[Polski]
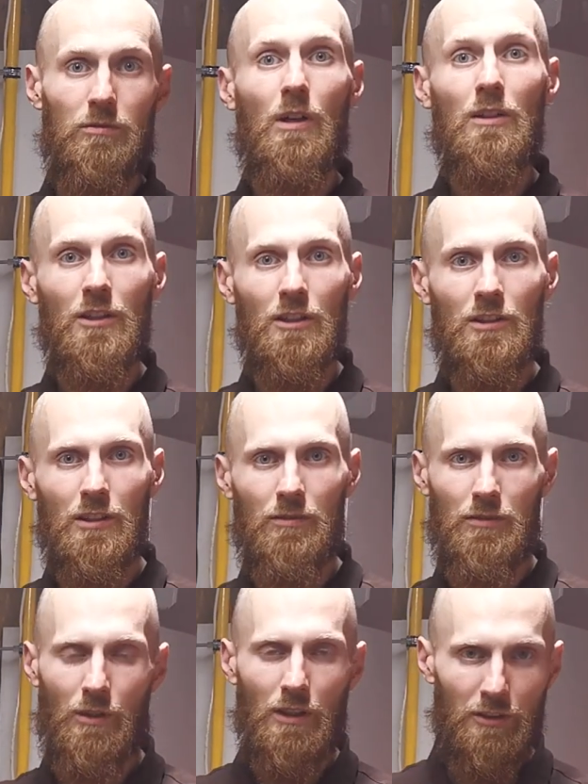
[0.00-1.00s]
włączać się i
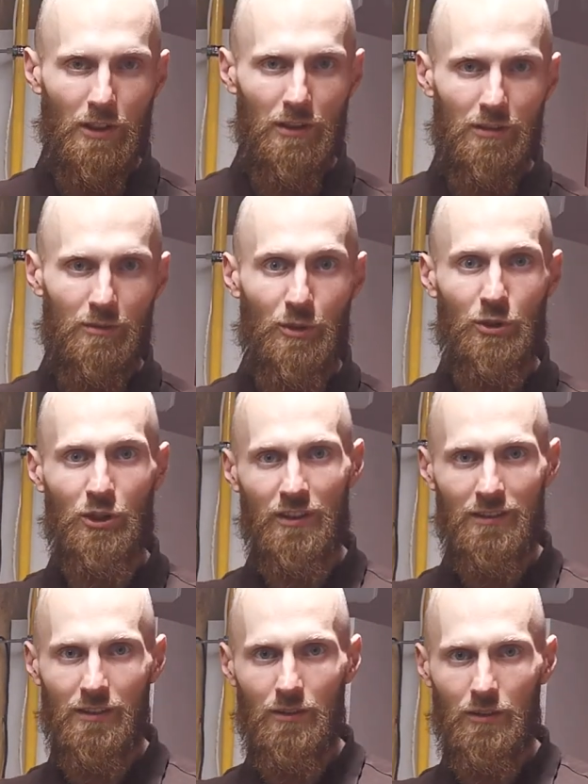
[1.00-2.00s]
wyłączać zbyt
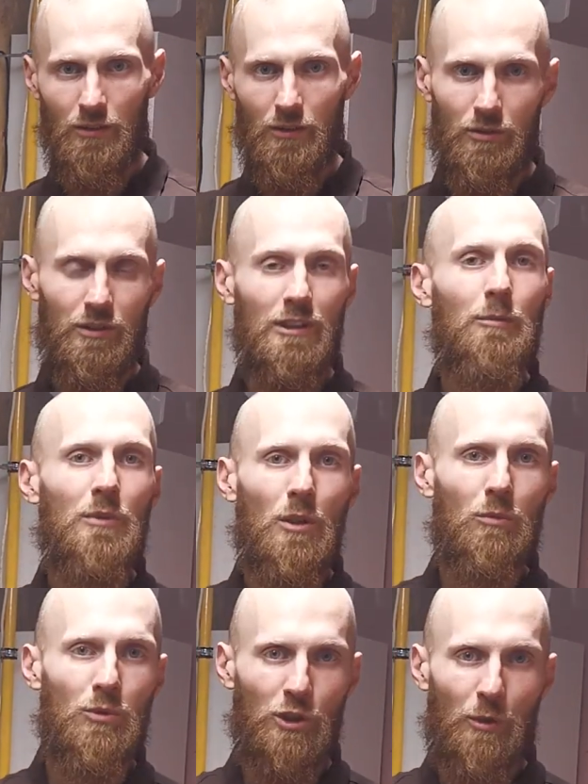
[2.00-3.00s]
często, no to tym
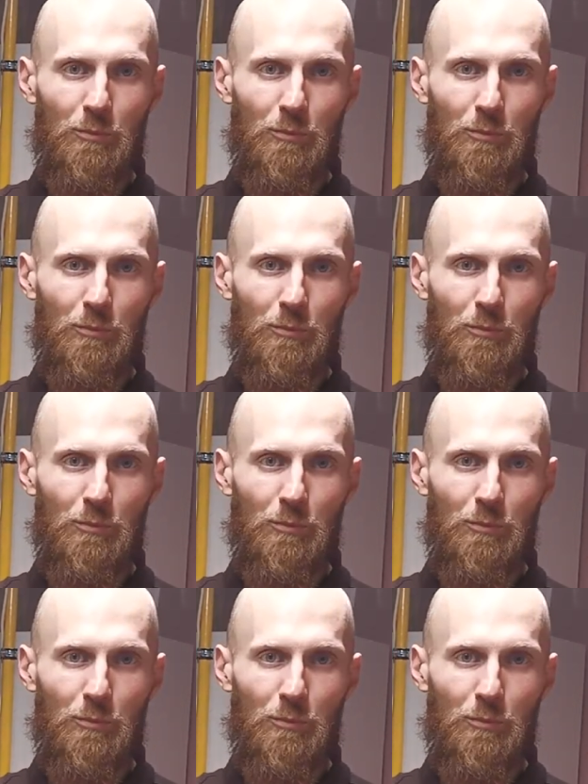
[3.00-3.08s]
ją